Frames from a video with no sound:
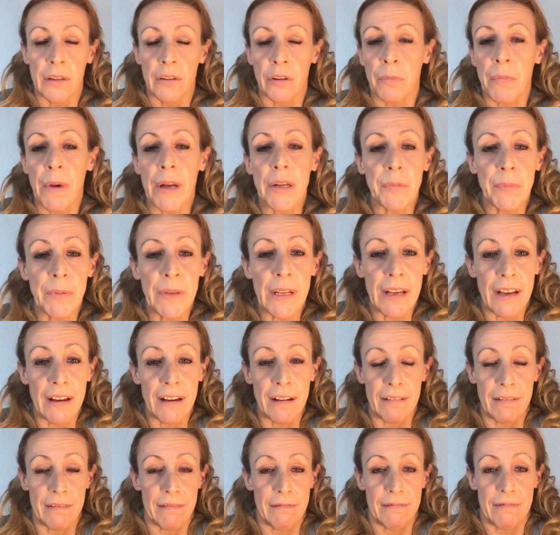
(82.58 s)
Zum Beispiel
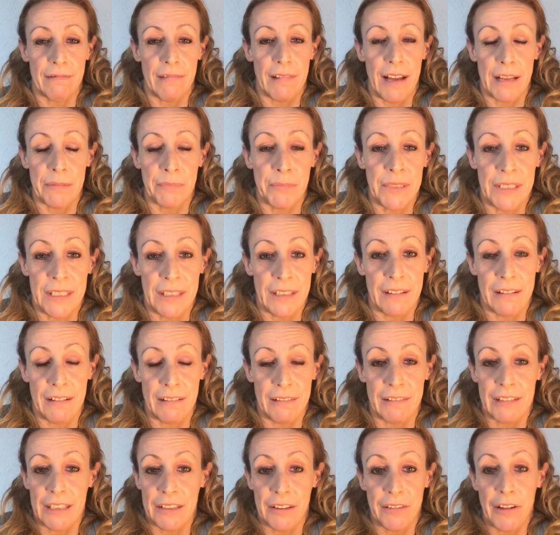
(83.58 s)
hat mich
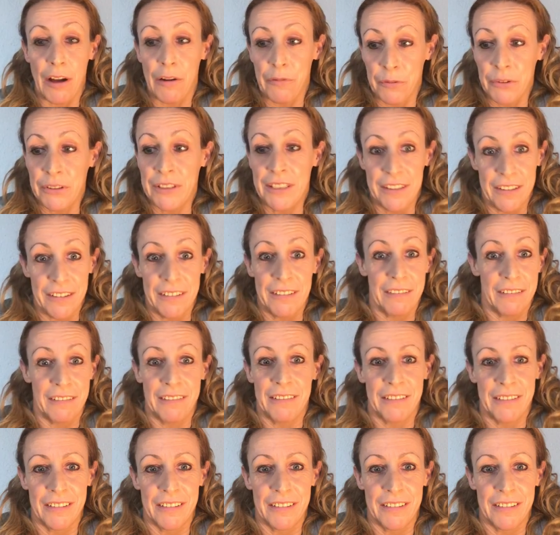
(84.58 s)
jetzt auch für diesen